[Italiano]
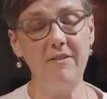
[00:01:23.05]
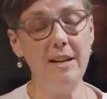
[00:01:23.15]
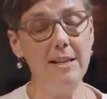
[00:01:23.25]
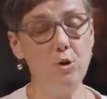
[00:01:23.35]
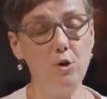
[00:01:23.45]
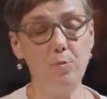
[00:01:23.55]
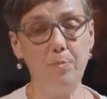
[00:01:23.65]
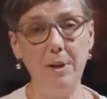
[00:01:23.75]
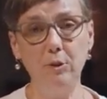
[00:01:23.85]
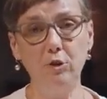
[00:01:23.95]
viene
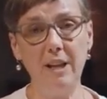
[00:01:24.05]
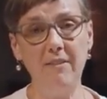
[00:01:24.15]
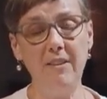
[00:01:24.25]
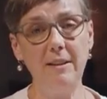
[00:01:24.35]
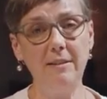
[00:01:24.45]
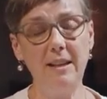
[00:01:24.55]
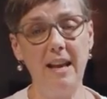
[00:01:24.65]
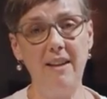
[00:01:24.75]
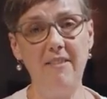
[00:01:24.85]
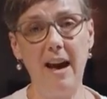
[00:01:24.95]
sospinto dai
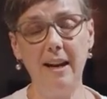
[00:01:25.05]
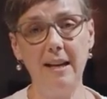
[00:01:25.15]
venti e va a